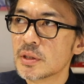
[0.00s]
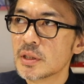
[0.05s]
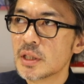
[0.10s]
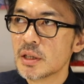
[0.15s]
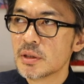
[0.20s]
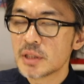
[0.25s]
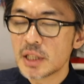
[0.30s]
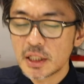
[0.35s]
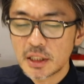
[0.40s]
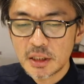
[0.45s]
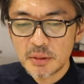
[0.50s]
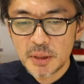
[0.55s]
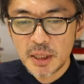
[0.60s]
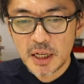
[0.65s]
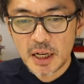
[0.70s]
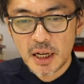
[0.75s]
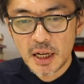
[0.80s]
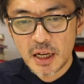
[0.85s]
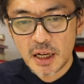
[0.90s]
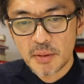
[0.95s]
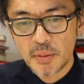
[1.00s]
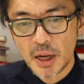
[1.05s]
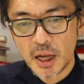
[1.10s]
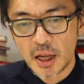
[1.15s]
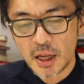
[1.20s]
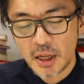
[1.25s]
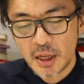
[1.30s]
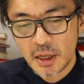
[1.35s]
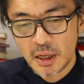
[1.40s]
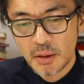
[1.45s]
で2つ目が
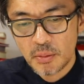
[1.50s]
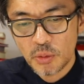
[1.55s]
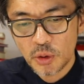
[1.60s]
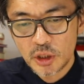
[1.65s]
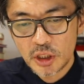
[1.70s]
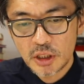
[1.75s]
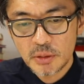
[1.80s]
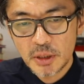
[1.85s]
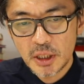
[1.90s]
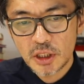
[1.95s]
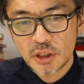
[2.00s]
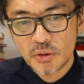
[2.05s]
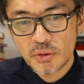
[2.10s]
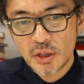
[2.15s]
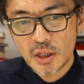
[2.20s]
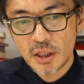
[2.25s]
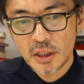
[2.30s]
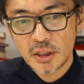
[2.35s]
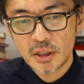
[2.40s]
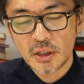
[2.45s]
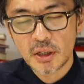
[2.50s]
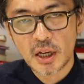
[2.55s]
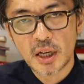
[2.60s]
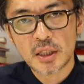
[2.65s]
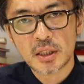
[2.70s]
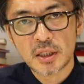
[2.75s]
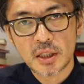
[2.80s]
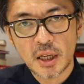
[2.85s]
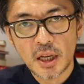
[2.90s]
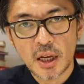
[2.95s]
モチベーションが上がるっていうのが
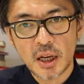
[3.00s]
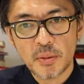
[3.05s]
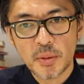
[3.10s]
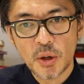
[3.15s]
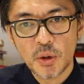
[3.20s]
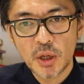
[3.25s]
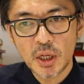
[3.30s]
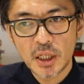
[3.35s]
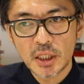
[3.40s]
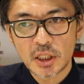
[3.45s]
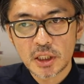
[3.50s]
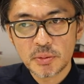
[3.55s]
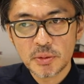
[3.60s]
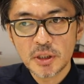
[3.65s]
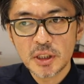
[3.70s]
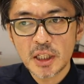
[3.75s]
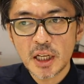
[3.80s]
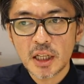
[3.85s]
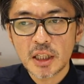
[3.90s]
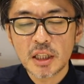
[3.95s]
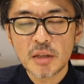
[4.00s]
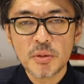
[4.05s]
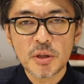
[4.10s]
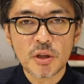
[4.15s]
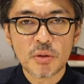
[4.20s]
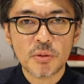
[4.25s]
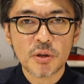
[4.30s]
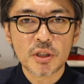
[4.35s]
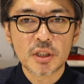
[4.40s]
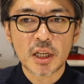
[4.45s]
あって、俺自分でやってみ
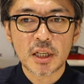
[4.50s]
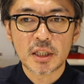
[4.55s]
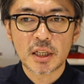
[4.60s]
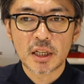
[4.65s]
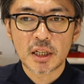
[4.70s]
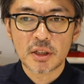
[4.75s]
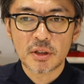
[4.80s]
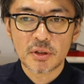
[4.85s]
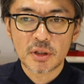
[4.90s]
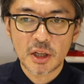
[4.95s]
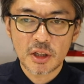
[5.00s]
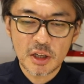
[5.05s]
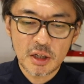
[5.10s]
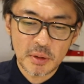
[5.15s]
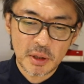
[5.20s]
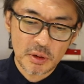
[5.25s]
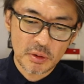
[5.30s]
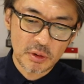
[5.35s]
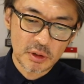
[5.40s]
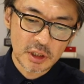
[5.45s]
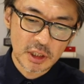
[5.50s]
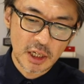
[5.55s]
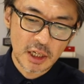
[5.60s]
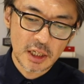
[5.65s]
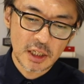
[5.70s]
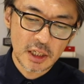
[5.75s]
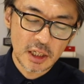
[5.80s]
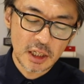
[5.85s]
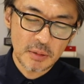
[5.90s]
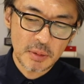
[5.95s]
て思ったんだけど、例えば
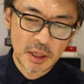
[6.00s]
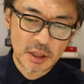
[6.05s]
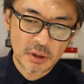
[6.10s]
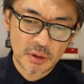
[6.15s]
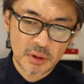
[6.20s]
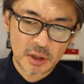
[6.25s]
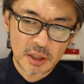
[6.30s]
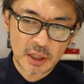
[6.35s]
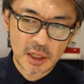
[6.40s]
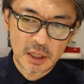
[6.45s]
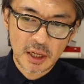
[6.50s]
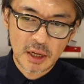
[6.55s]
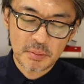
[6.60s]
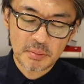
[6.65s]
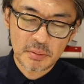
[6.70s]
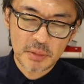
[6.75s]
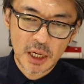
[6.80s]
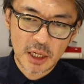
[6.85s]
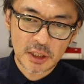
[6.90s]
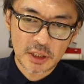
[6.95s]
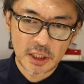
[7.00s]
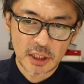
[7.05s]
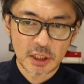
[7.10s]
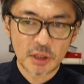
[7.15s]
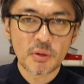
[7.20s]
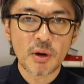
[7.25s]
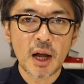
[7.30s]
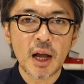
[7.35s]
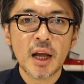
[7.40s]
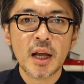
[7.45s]
チャリティーイベントとかで何百人
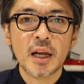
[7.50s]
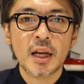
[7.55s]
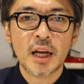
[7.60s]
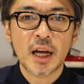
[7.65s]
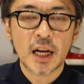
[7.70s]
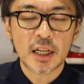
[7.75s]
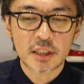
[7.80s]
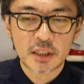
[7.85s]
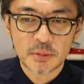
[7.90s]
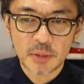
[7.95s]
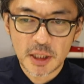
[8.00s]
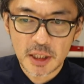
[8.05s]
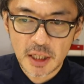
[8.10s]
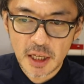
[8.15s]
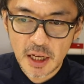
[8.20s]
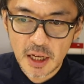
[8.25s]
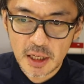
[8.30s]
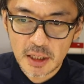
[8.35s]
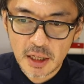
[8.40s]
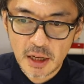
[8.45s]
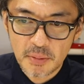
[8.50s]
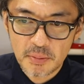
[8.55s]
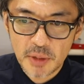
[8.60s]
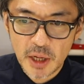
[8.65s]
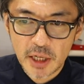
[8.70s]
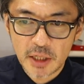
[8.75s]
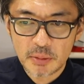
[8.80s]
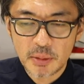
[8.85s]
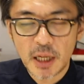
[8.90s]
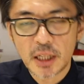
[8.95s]
とか集めて何
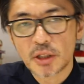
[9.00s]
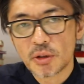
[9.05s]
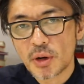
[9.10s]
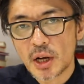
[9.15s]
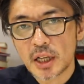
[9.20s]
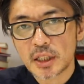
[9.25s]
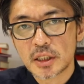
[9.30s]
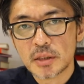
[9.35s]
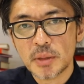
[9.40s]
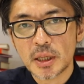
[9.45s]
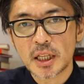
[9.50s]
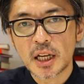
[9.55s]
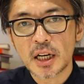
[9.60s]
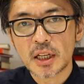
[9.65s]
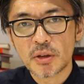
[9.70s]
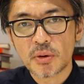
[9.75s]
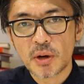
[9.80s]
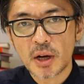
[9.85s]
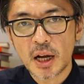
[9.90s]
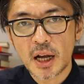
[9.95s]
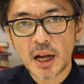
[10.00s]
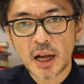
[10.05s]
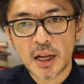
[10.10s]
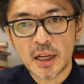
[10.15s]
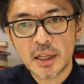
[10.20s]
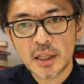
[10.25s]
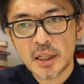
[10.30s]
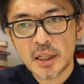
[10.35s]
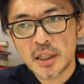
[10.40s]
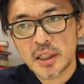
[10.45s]
百万とか集めたりとか
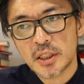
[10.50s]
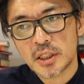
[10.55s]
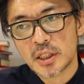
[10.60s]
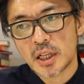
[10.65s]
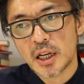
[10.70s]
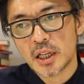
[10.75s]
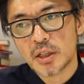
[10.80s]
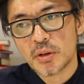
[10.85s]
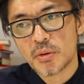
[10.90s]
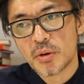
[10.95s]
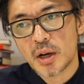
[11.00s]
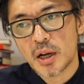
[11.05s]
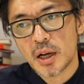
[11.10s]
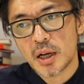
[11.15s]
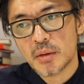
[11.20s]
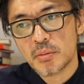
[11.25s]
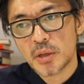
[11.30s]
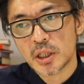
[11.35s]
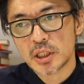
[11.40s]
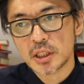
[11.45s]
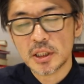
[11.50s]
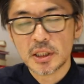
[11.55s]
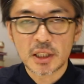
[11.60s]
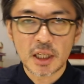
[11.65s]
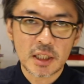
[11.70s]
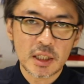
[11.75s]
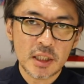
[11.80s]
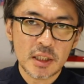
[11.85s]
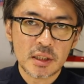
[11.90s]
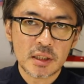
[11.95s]
したりとか、震
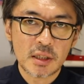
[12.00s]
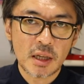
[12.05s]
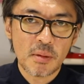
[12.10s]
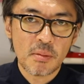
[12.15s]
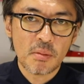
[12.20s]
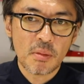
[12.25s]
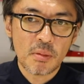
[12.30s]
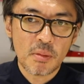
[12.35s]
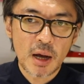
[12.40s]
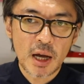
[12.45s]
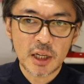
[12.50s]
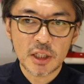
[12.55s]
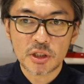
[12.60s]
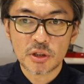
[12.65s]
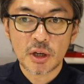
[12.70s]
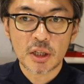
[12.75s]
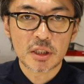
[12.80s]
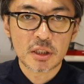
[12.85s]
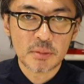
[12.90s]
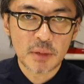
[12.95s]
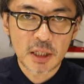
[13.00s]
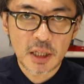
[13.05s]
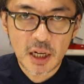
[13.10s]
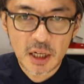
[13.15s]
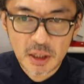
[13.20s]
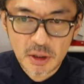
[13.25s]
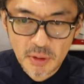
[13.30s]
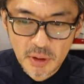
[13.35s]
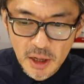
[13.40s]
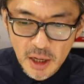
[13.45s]
災で 1,000 万以上集めた
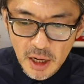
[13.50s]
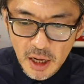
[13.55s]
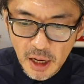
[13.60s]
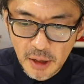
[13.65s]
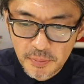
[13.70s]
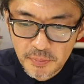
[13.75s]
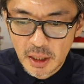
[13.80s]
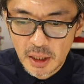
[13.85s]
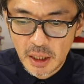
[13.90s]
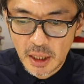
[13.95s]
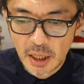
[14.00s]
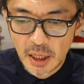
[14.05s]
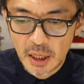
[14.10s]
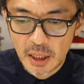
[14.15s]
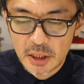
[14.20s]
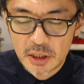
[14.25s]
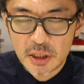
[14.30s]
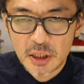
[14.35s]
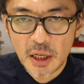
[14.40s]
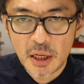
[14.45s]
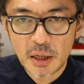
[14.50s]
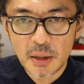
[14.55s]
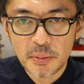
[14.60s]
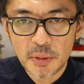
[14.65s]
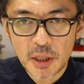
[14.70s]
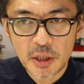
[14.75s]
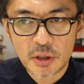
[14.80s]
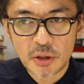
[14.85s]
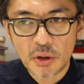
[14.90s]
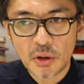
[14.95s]
りとか、して
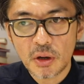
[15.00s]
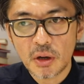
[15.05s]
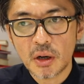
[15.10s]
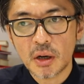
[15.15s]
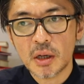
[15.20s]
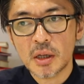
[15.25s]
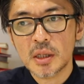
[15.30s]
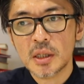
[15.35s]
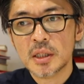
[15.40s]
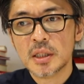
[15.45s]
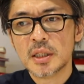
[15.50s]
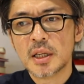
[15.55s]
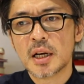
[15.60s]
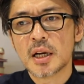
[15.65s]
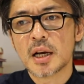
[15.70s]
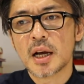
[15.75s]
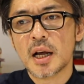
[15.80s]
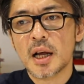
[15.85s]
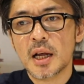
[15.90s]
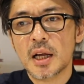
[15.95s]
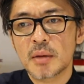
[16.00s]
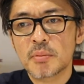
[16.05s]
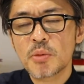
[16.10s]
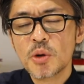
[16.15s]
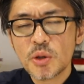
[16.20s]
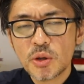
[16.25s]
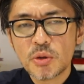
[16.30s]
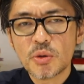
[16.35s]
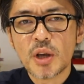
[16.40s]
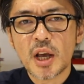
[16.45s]
みると、なんか
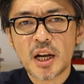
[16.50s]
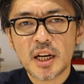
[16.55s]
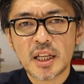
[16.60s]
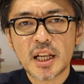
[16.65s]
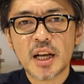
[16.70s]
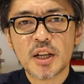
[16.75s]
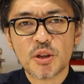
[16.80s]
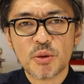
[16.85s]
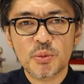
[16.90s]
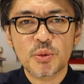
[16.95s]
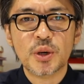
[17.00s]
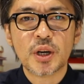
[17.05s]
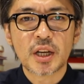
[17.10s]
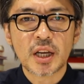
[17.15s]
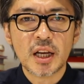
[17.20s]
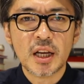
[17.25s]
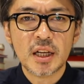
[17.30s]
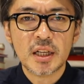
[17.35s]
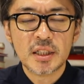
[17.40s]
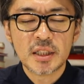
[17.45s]
もっとやりたいと思うわけ。